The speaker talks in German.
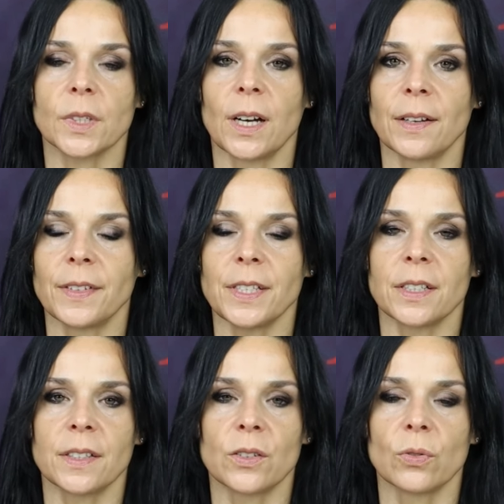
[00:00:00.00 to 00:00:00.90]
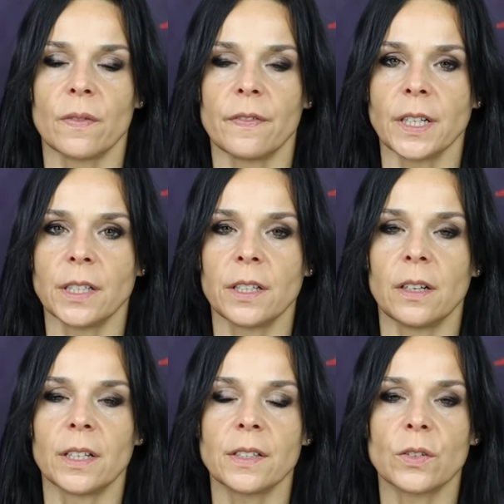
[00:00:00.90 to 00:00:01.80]
hat sich das ja so entwickelt in
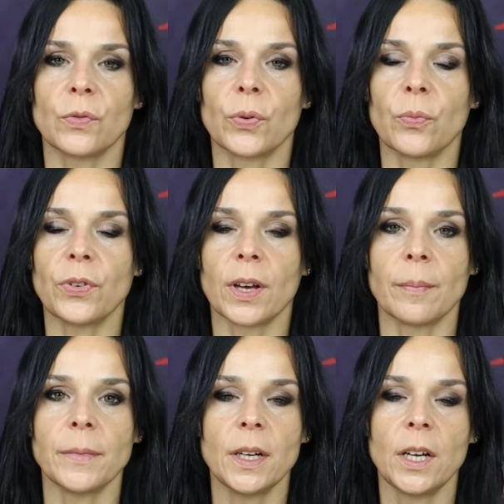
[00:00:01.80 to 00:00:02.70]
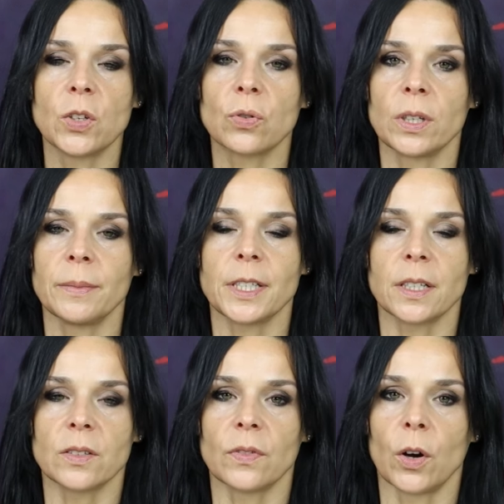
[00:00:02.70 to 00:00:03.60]
den letzten fünf Jahren, so nehme ich
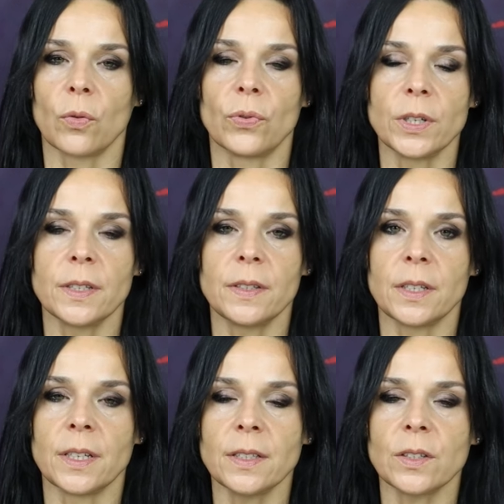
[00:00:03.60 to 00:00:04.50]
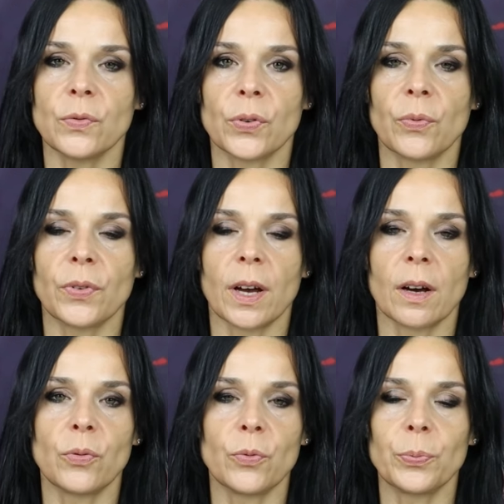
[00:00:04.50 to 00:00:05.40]
das wahr und wird jetzt die nächsten fünf
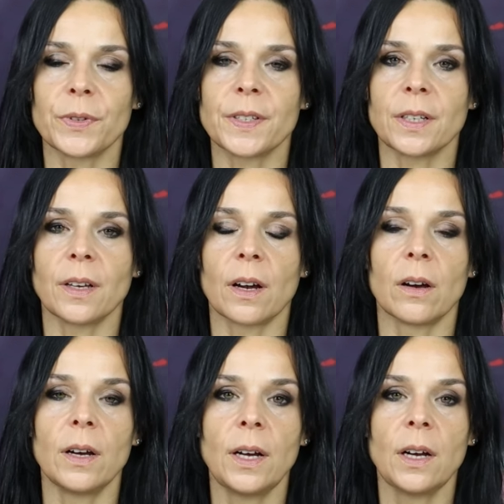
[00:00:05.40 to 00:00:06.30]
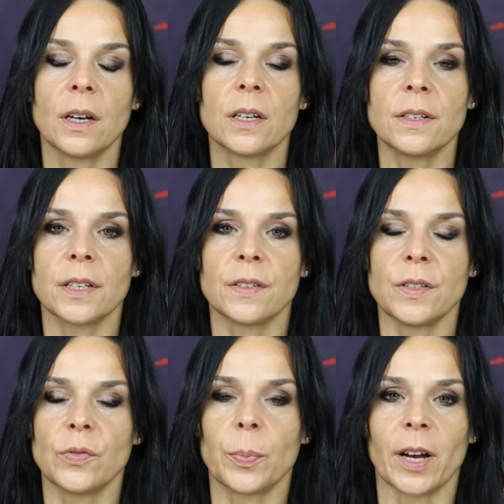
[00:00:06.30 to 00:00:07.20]
Jahre, fünf bis zehn Jahre
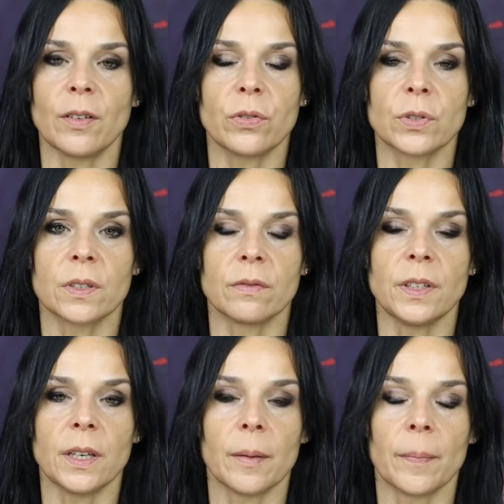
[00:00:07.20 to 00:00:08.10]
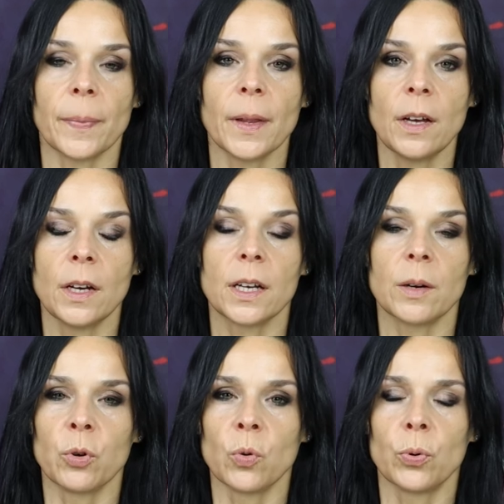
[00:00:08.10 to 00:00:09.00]
intensiv beeinflussen, wie eben
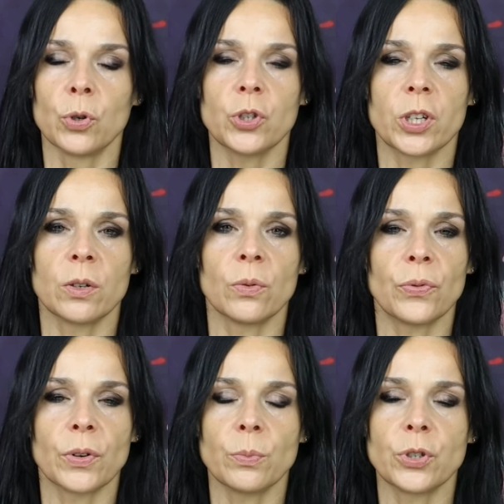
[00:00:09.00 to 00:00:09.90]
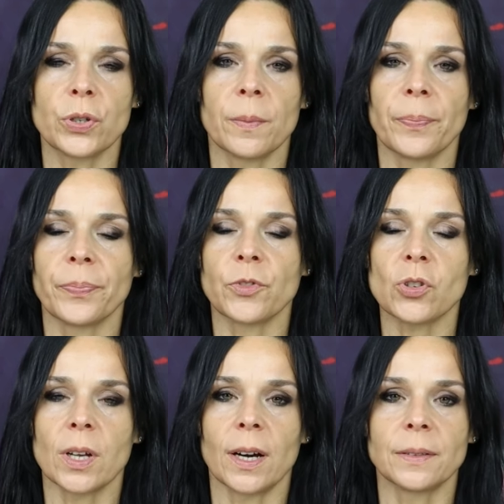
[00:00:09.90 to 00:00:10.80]
ja, Monopolstellungen von bestimmten
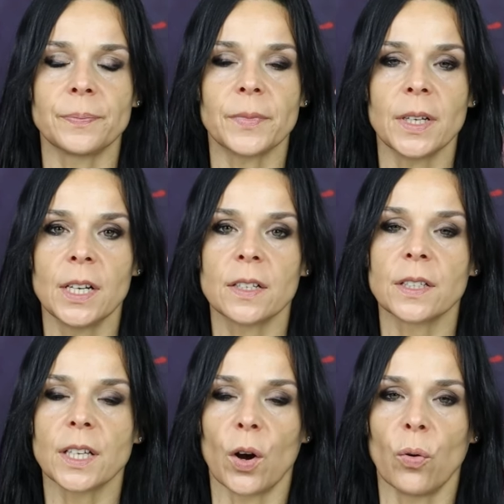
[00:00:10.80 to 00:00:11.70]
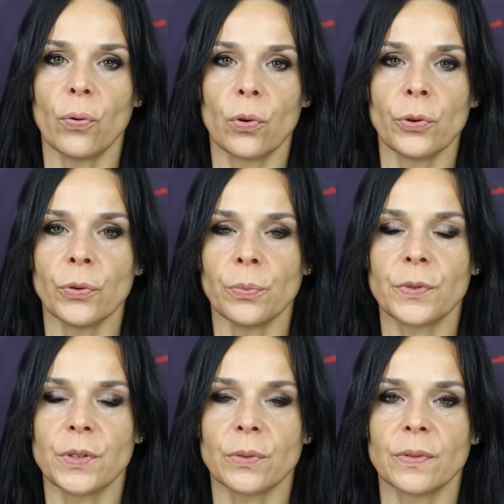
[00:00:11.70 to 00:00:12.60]
Staaten sich auflösen,
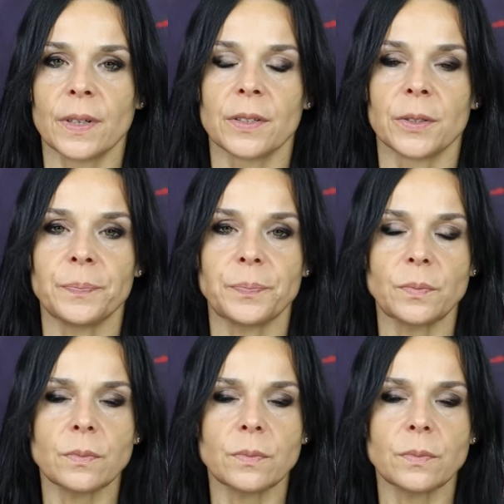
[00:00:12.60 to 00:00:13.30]
beziehungsweise